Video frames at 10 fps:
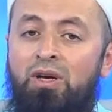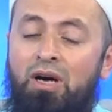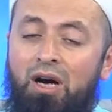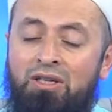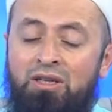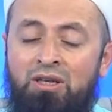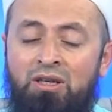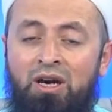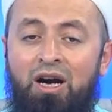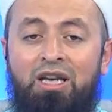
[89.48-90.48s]

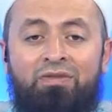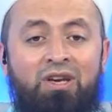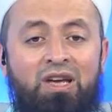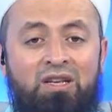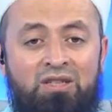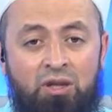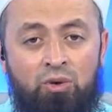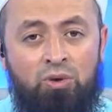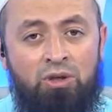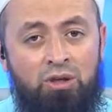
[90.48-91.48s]
E, halife kendisine
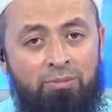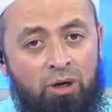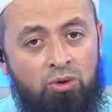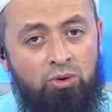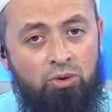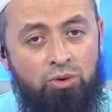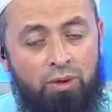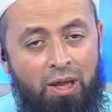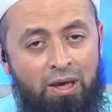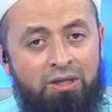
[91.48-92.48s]
diyor ki bak diyor
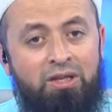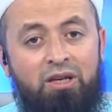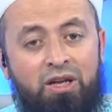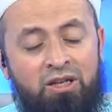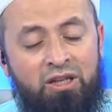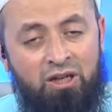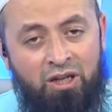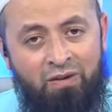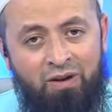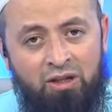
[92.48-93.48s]
senin erkek
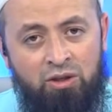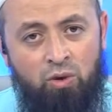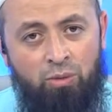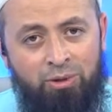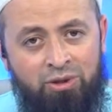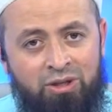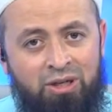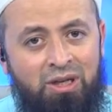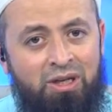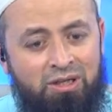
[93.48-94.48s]
evladın olmadı.
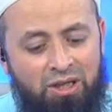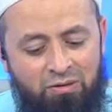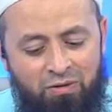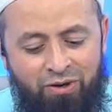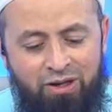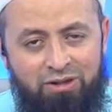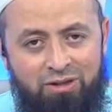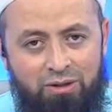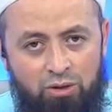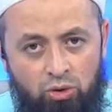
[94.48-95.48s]
Sen de vefat
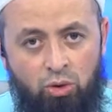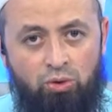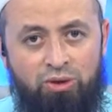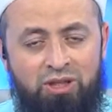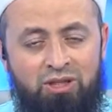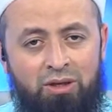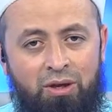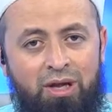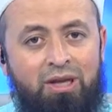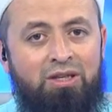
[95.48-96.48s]
yolundasın.
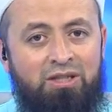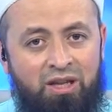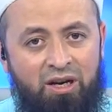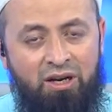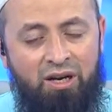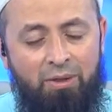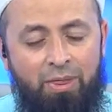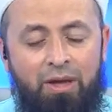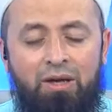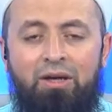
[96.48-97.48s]
Kızlarına
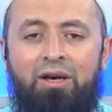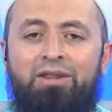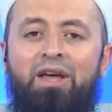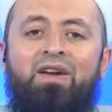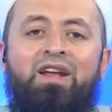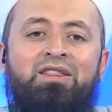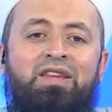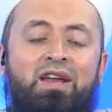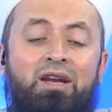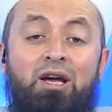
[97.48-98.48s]
e,
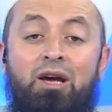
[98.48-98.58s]
devletten